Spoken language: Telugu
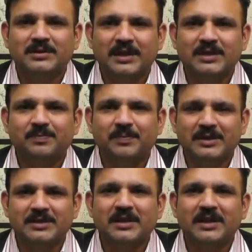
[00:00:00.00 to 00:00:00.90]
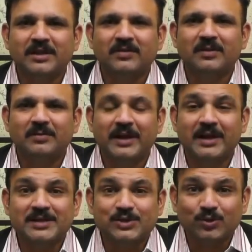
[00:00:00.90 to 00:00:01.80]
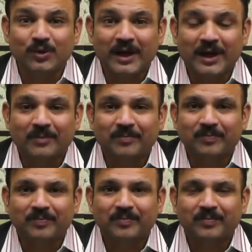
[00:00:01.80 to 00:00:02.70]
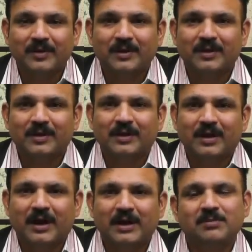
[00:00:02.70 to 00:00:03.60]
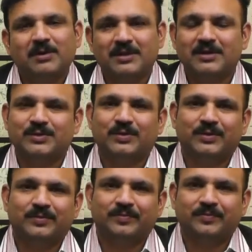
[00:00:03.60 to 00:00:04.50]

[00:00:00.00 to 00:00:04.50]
సైజు పెంచడానికి ఏమన్నా మెడికేషన్స్ ఉన్నాయా అనేది మనం తెలుసుకుందాం